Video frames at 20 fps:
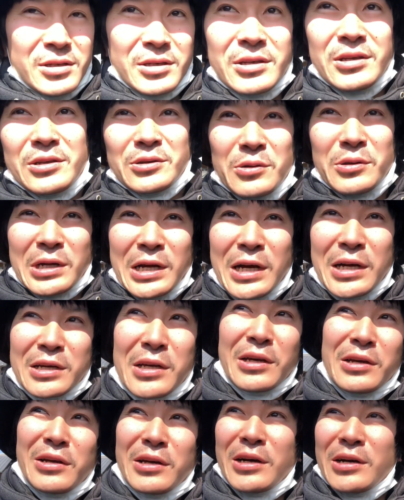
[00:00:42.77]
いろんな発
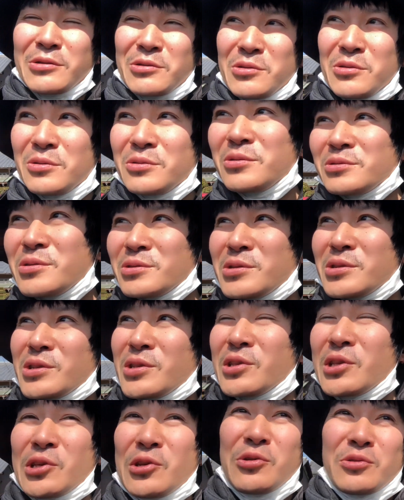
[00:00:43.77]
見があるっ
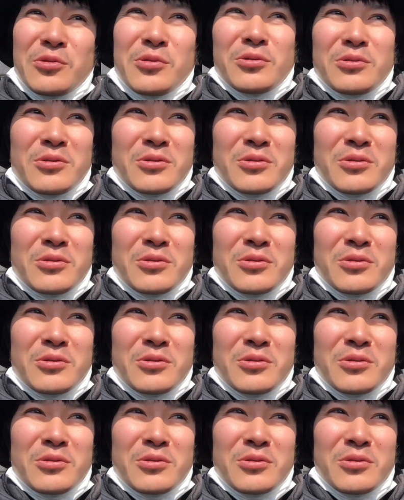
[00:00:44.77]
ていう